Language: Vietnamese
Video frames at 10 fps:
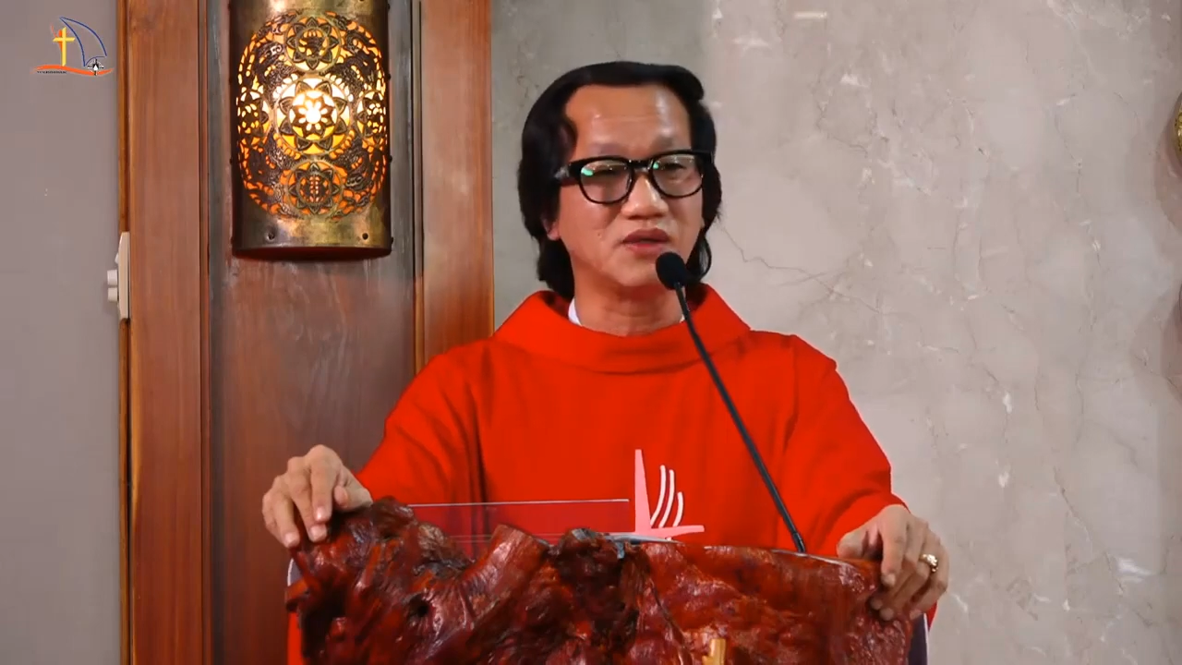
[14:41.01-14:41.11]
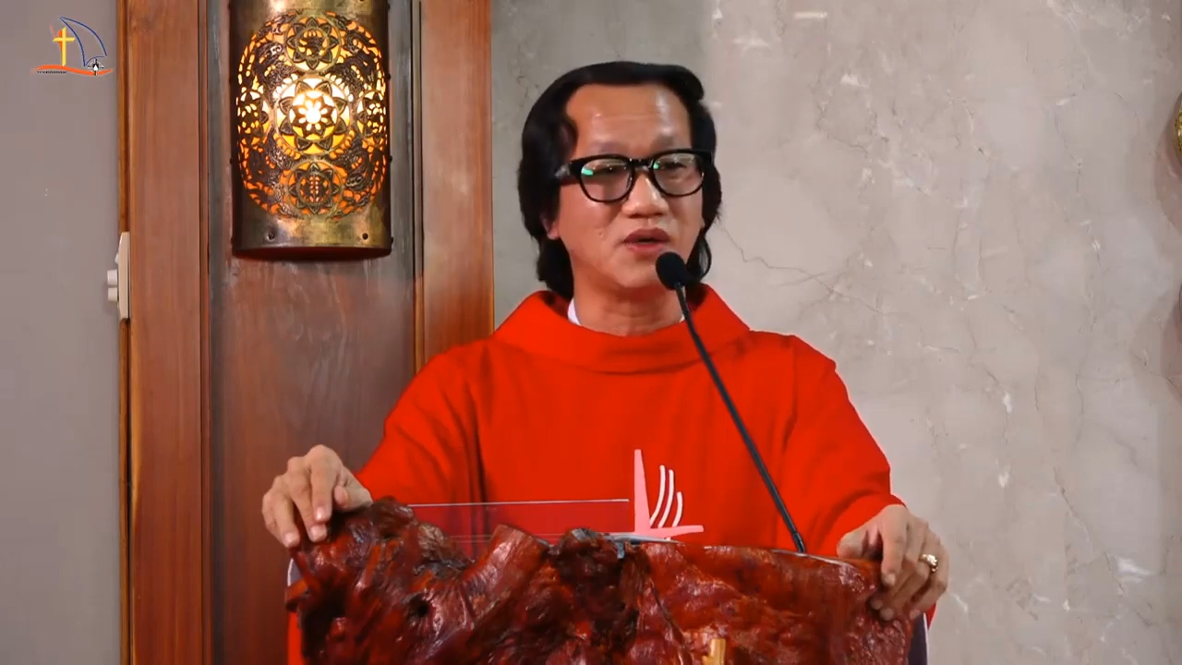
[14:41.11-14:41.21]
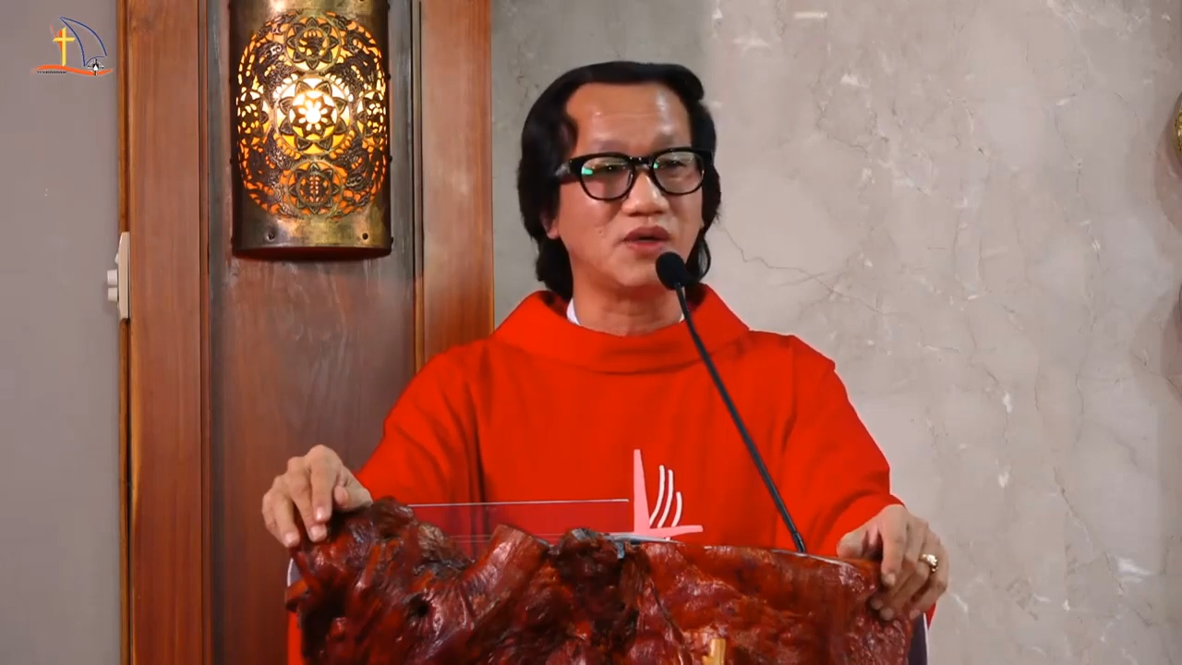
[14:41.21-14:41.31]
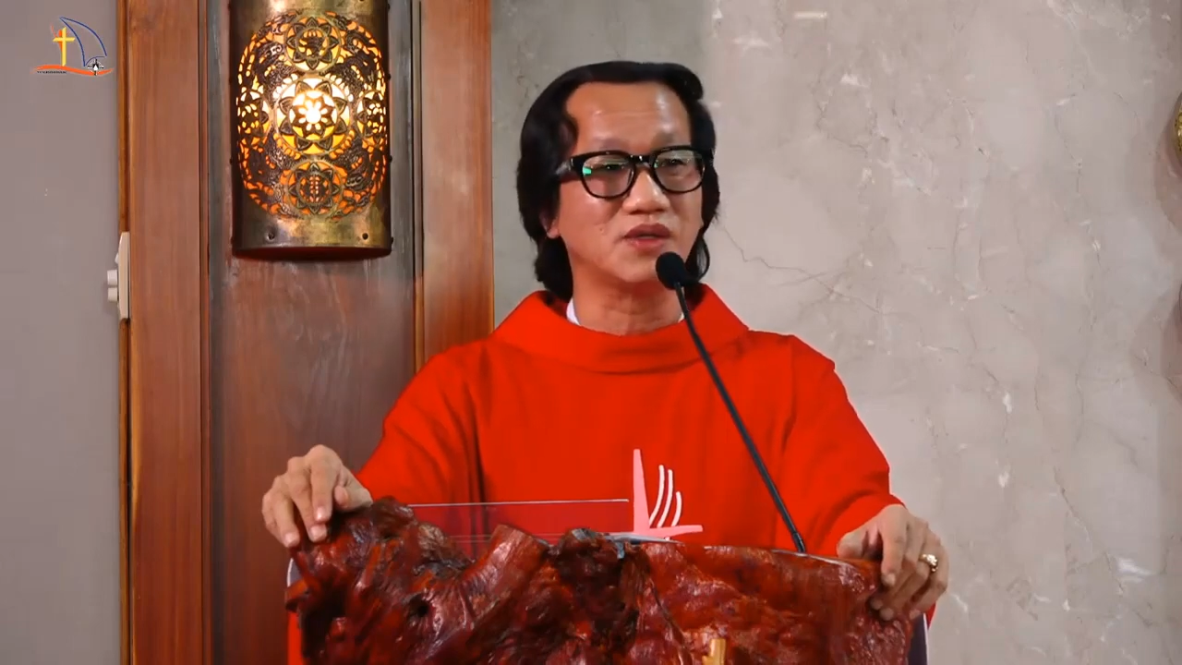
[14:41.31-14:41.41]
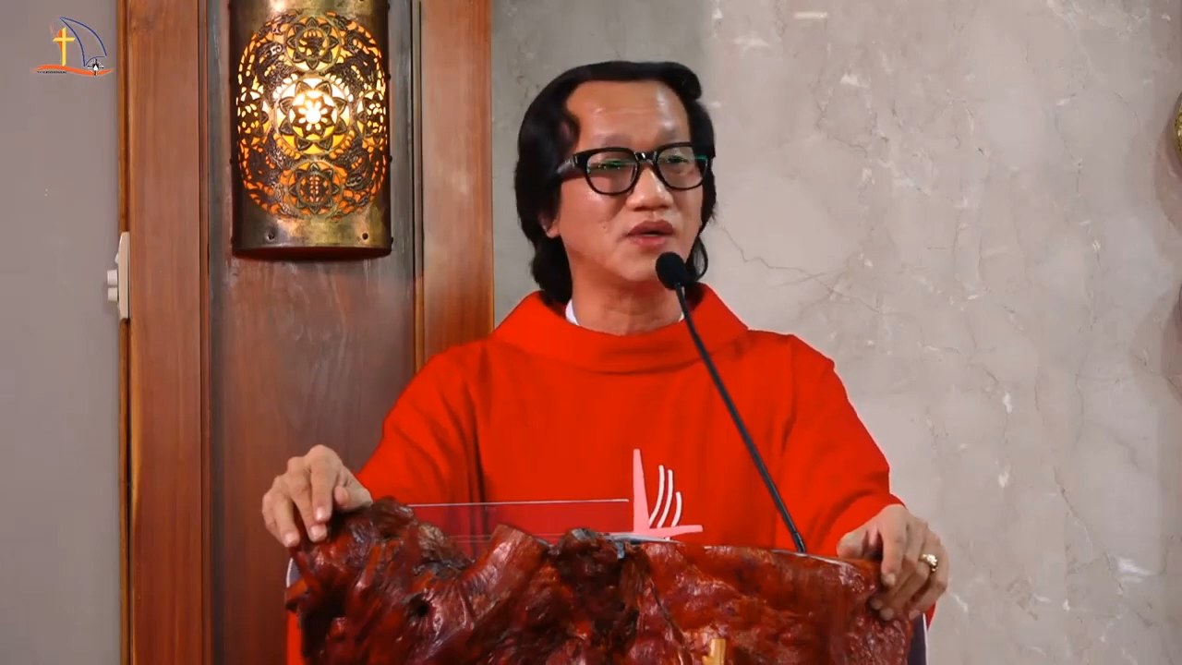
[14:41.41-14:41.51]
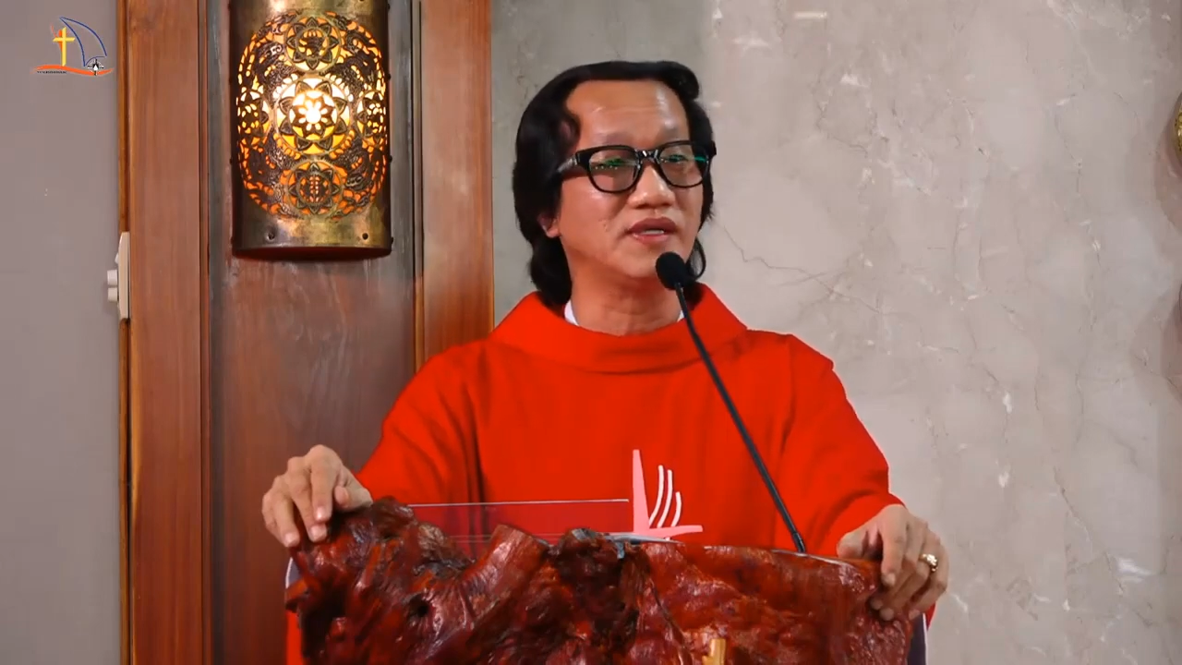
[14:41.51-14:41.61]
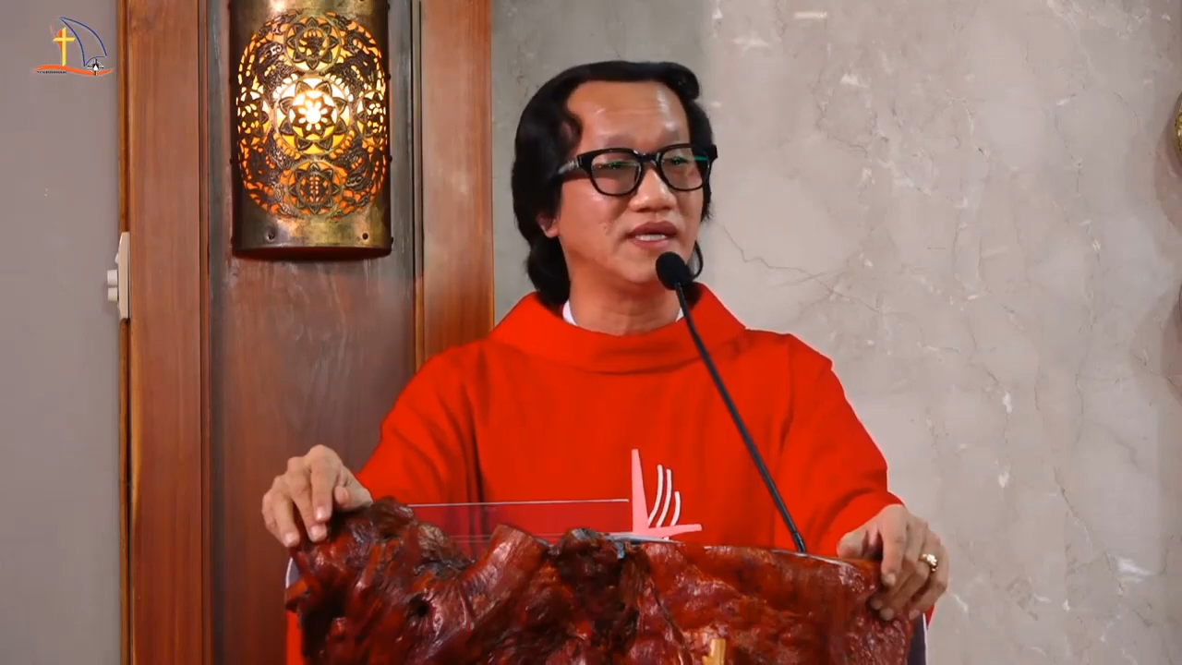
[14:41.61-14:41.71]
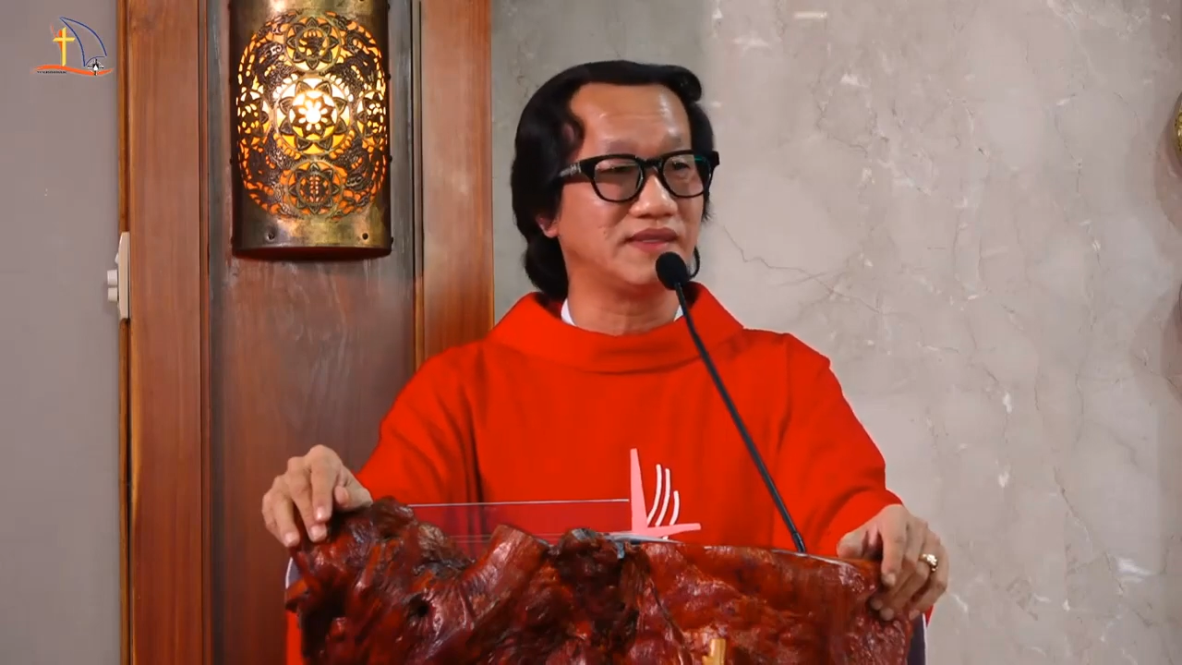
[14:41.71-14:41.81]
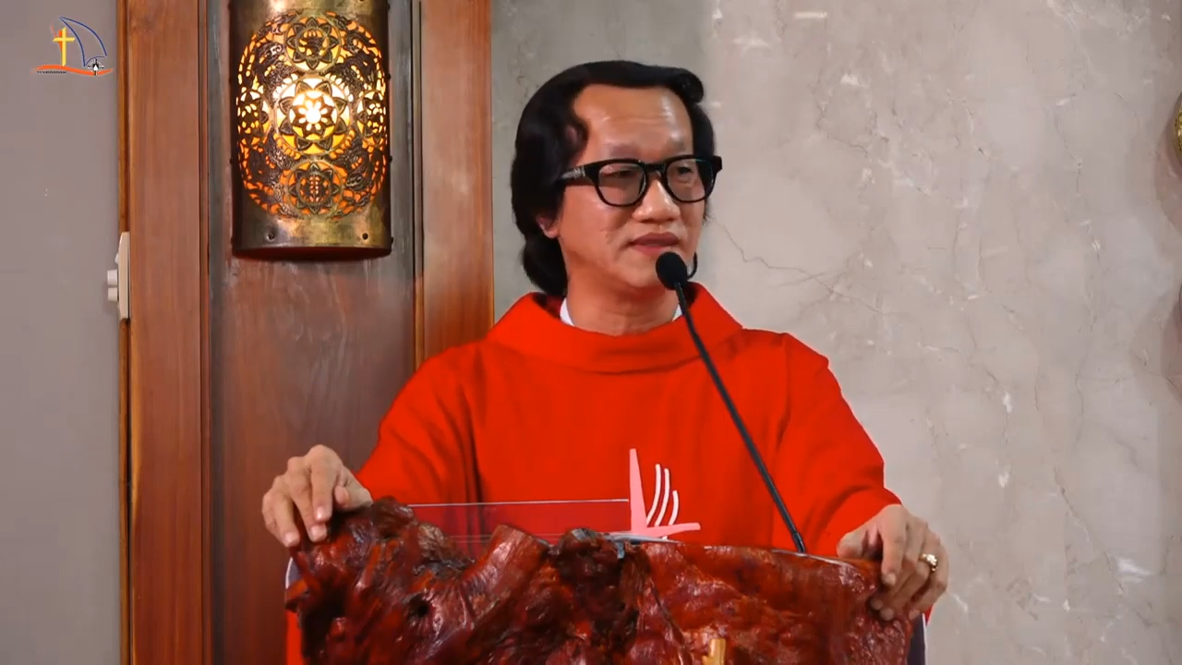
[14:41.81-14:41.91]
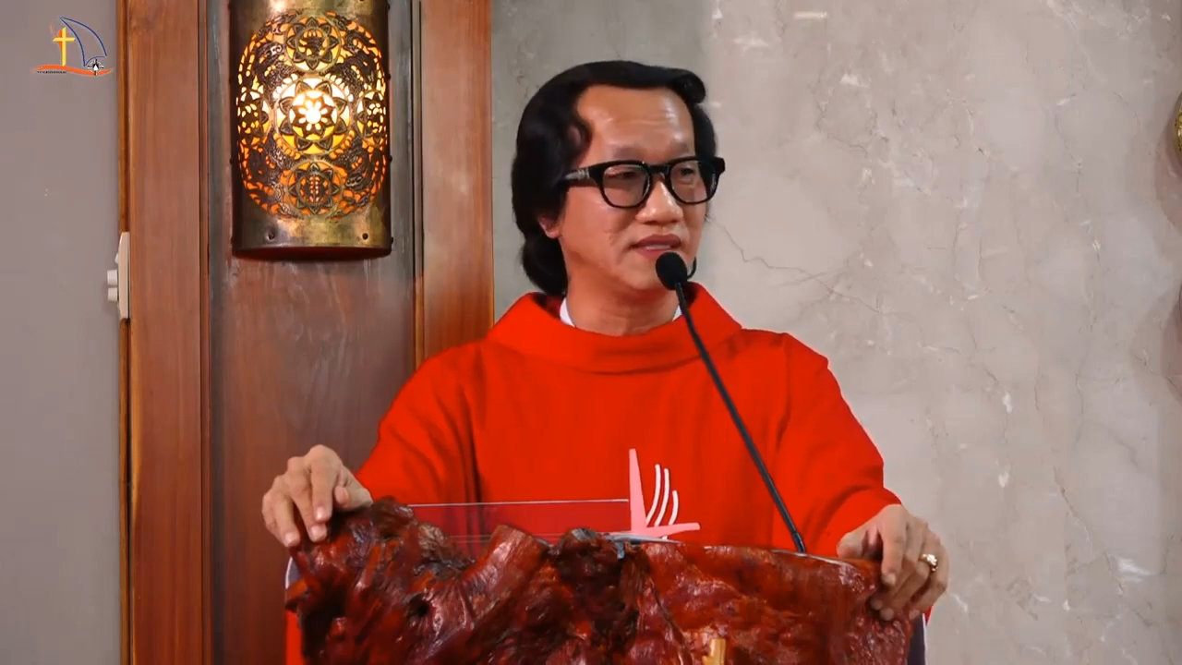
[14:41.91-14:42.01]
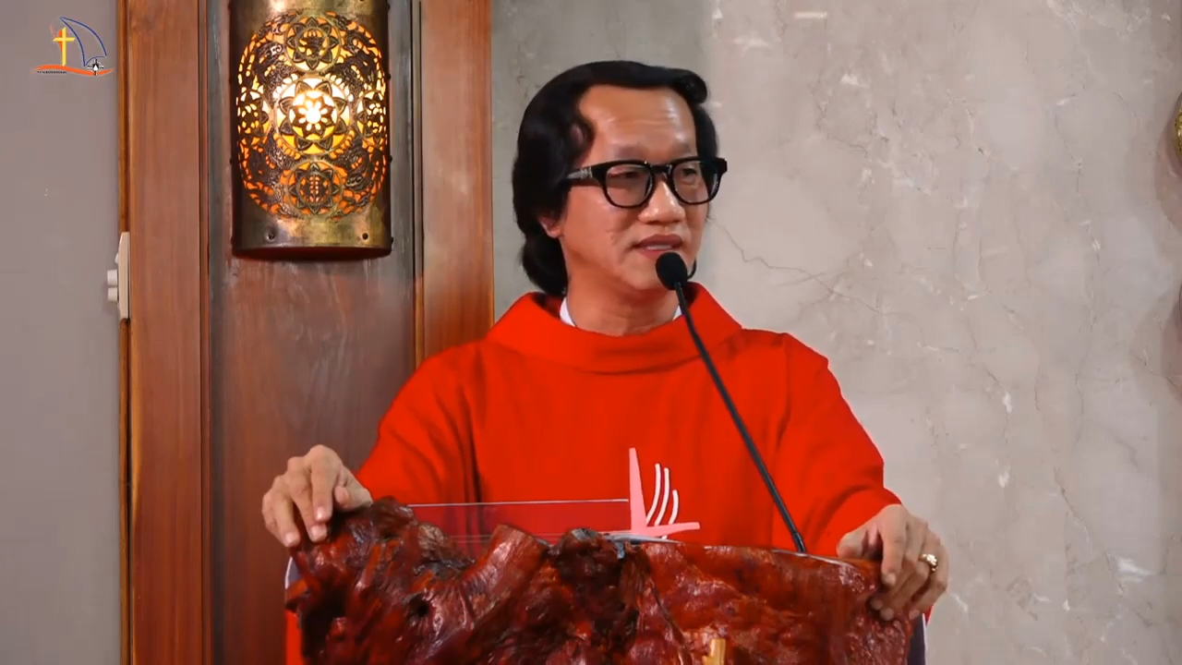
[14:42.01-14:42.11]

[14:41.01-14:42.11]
khó nói đến